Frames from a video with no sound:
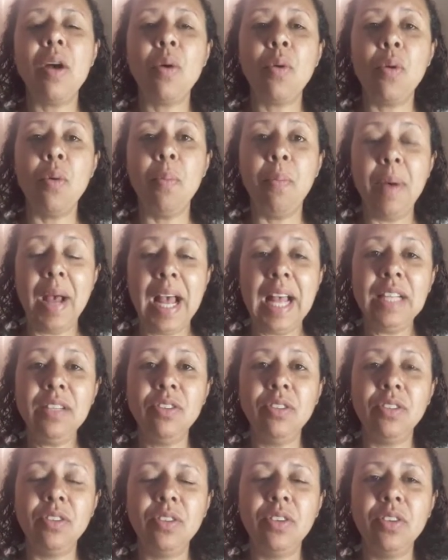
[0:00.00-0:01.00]

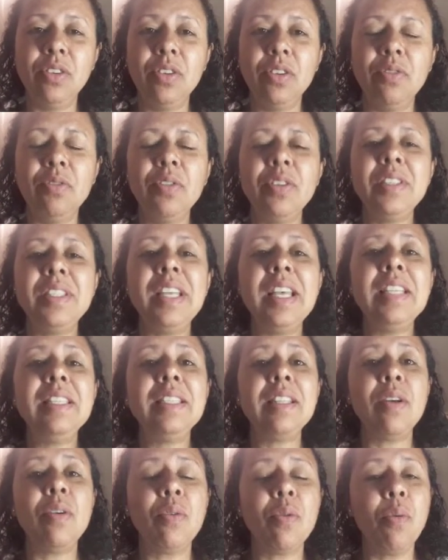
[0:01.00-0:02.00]
ocupado? Você
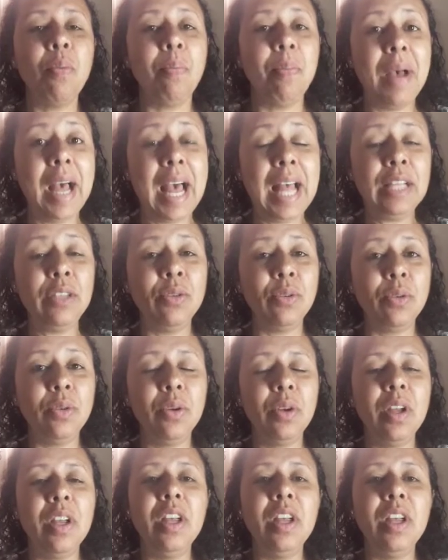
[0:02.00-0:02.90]
está ocupado?